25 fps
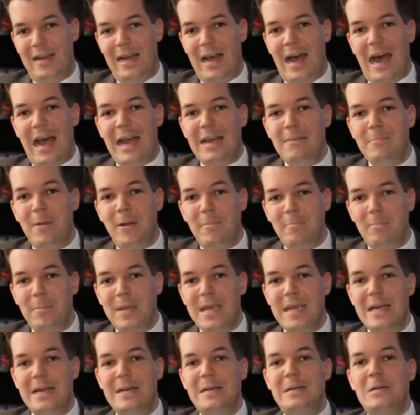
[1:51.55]
Einmal
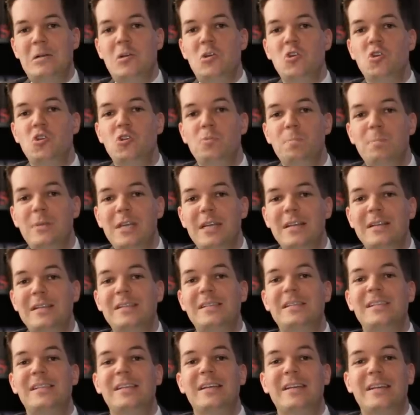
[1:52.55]
mehr
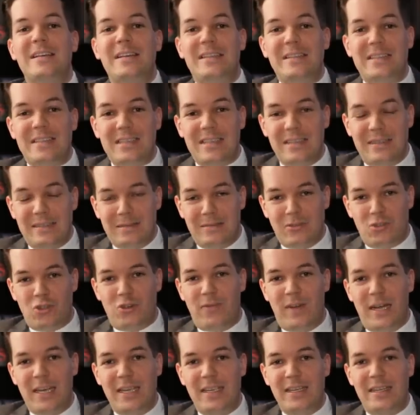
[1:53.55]
spielt äh,
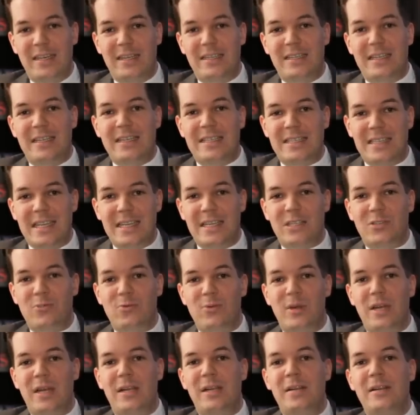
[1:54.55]
Schweiger den
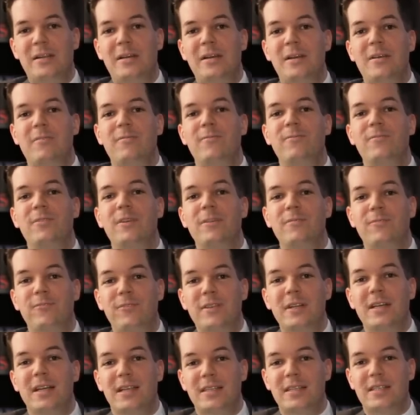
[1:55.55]
sexuell wie
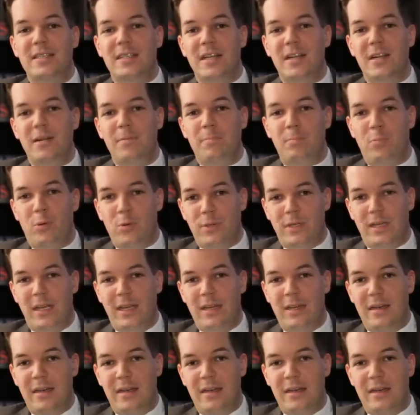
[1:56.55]
finanziell
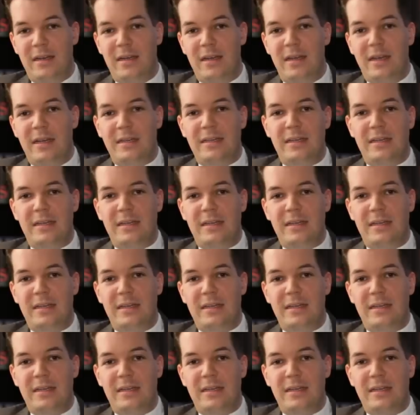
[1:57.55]
Potenten,